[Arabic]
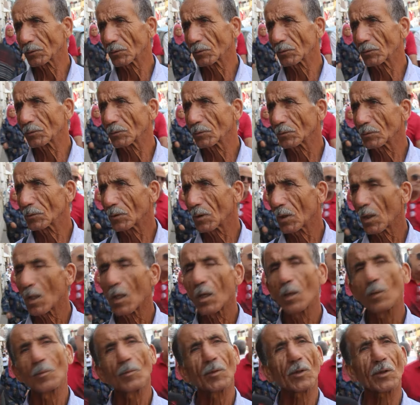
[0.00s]
كيفاش مرض
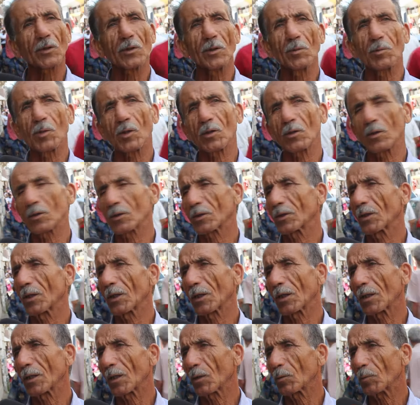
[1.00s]
مرض بالكونسير
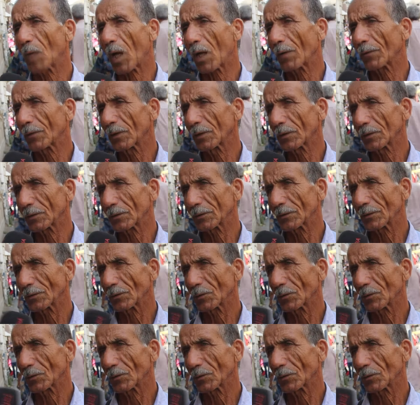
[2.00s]
اللهم عارفين.